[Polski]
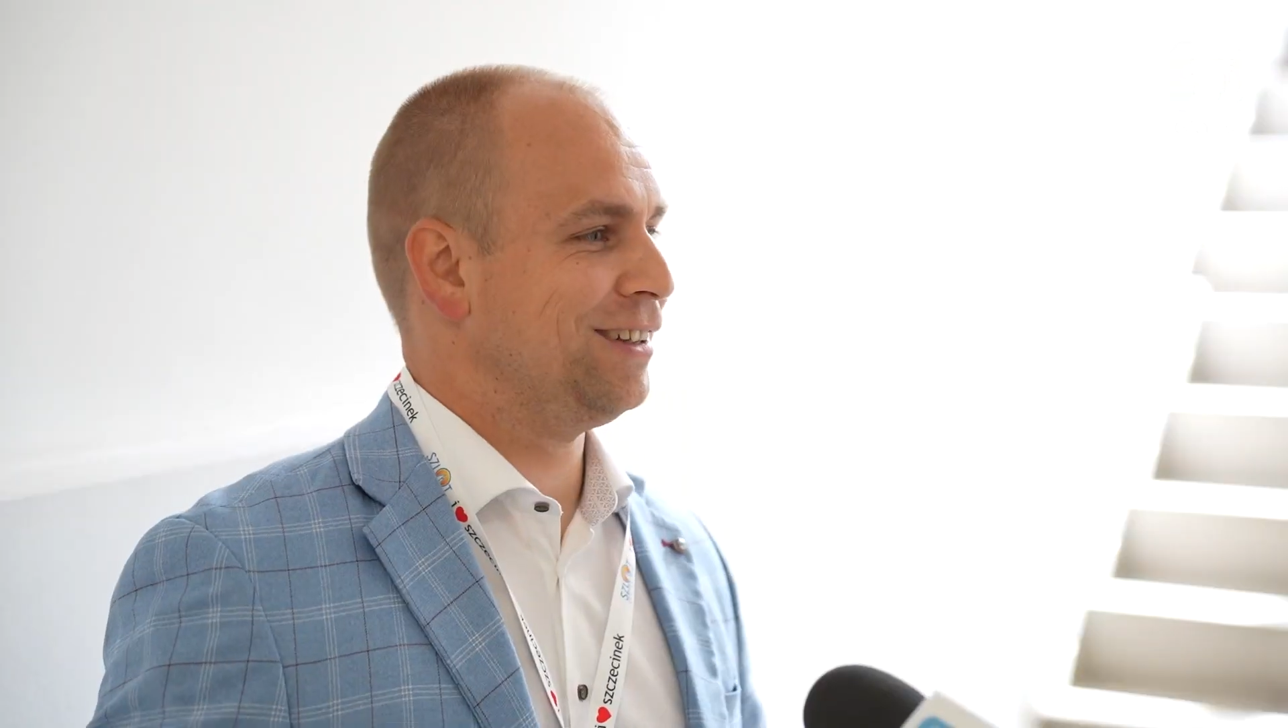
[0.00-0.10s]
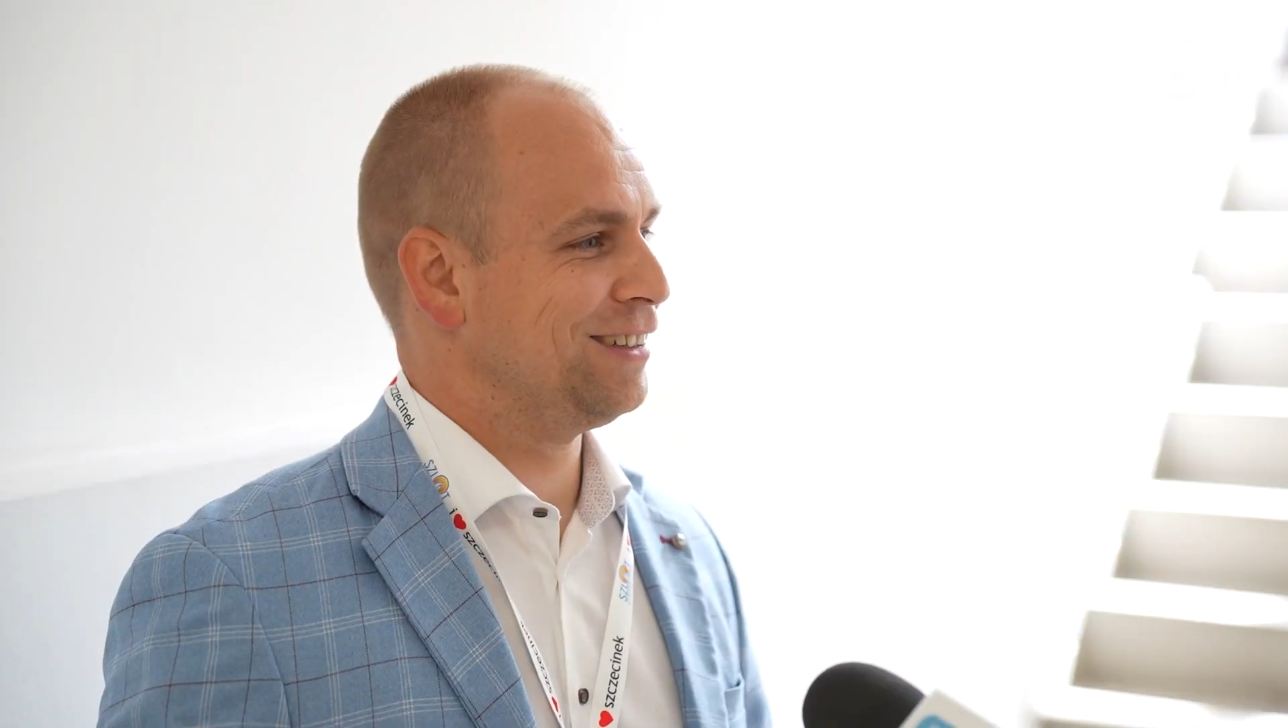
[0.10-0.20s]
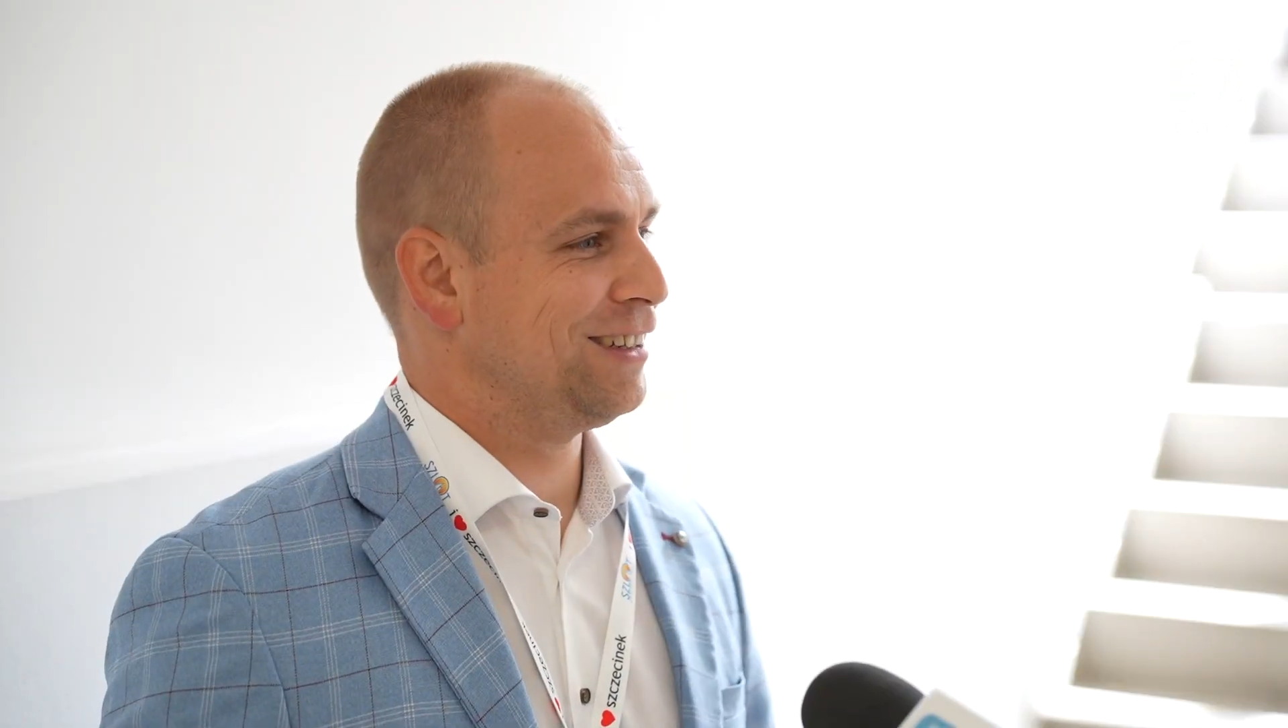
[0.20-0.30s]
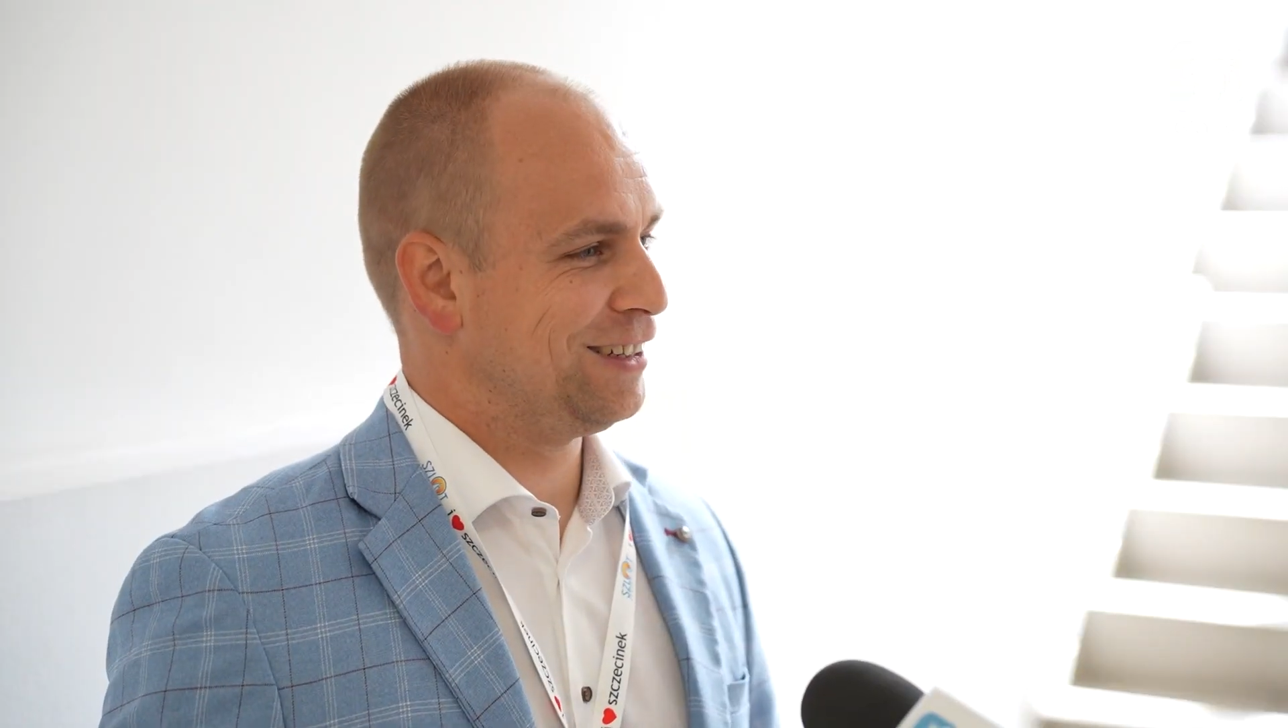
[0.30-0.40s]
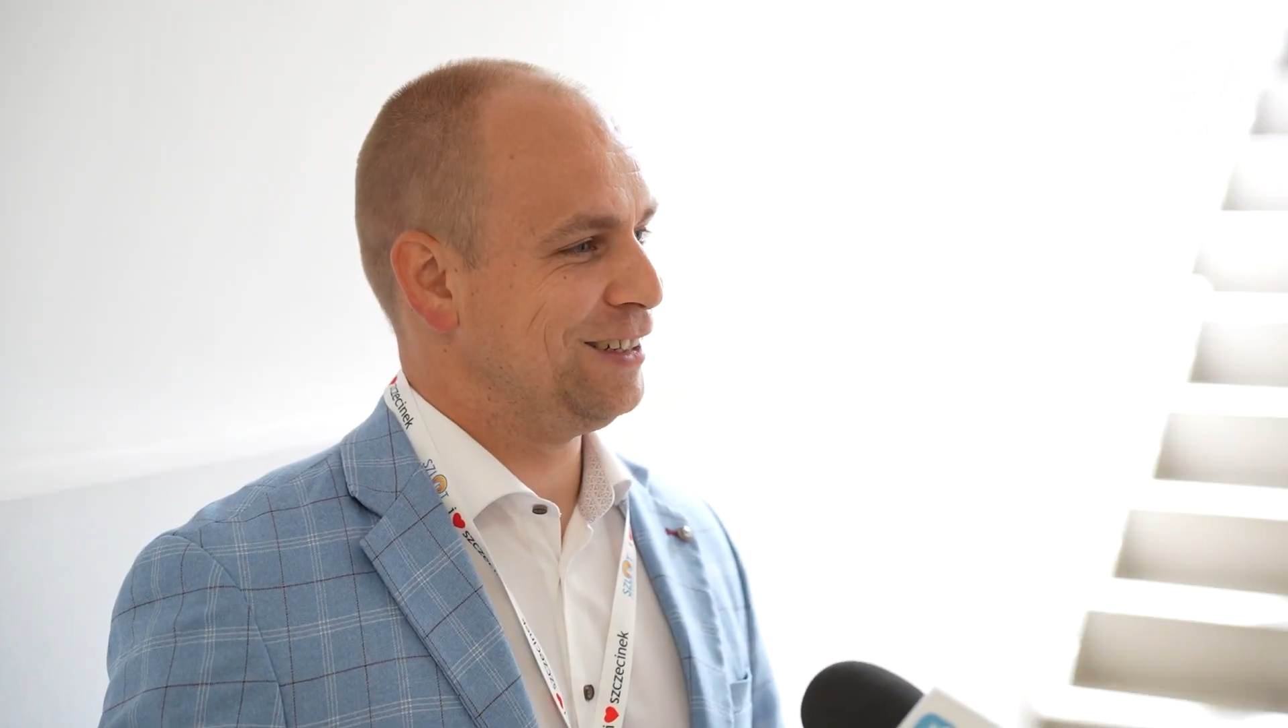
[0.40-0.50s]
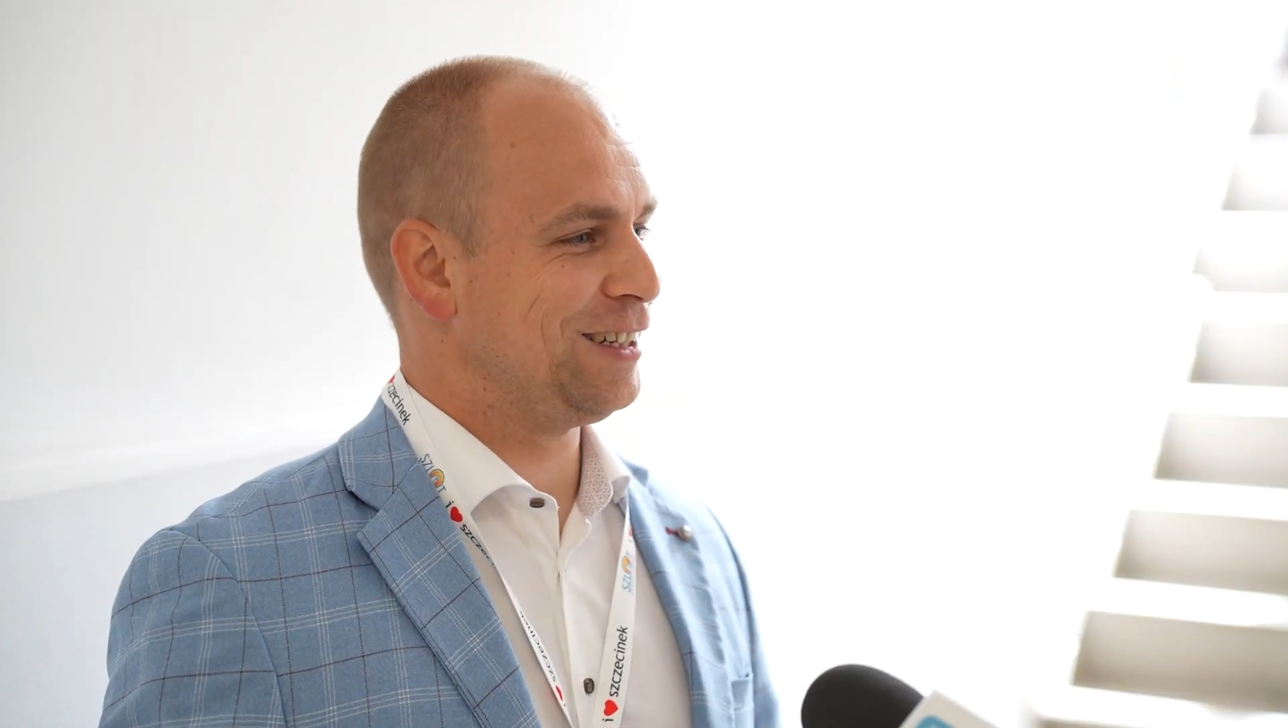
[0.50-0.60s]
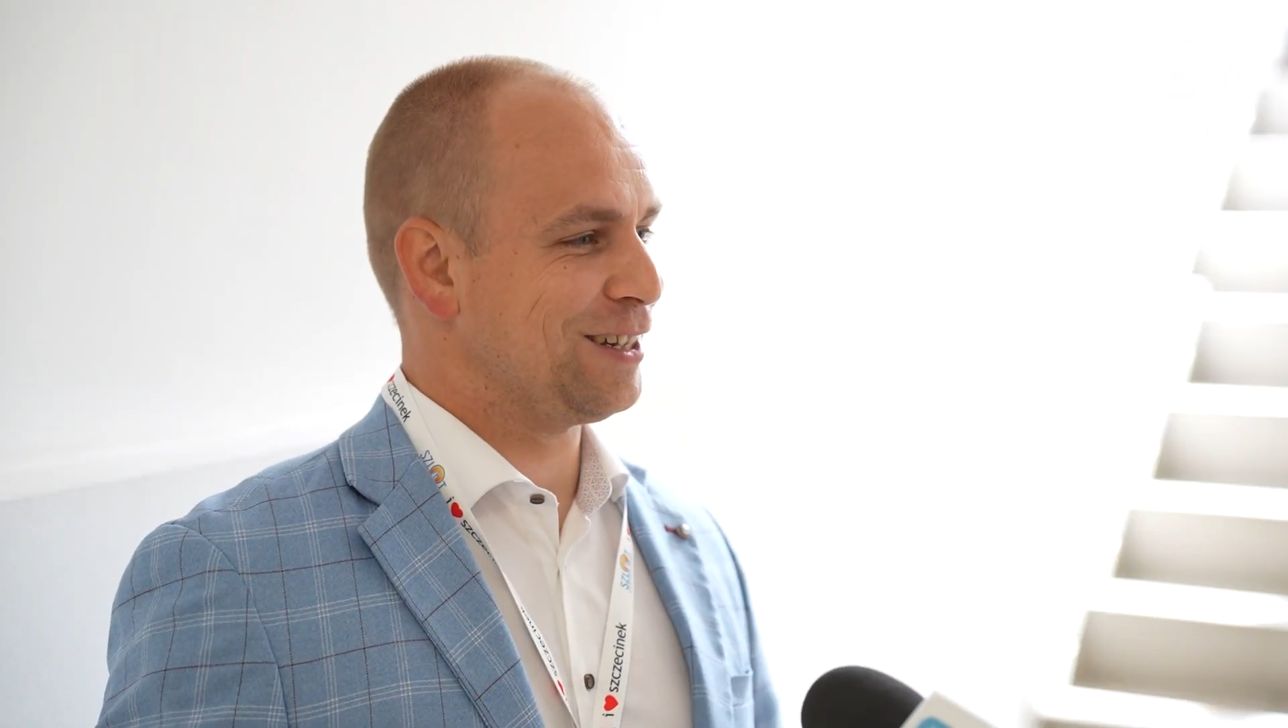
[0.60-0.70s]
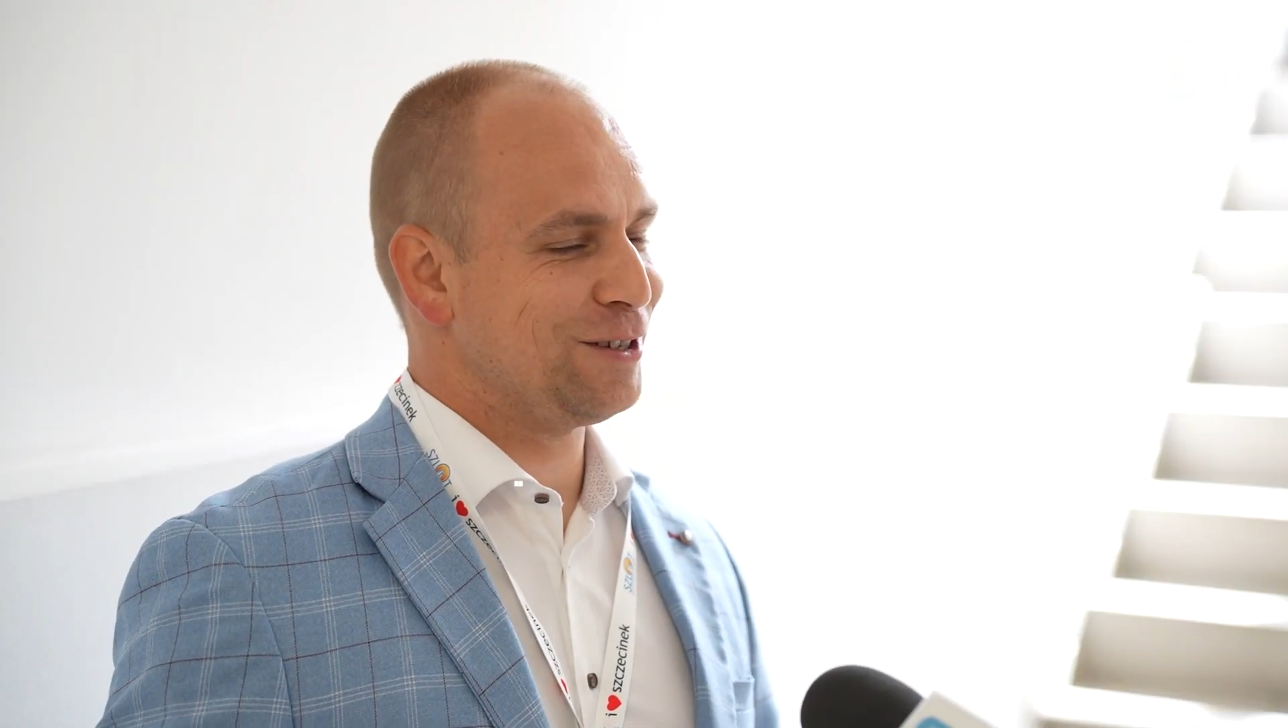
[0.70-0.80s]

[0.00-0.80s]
tak, taki stan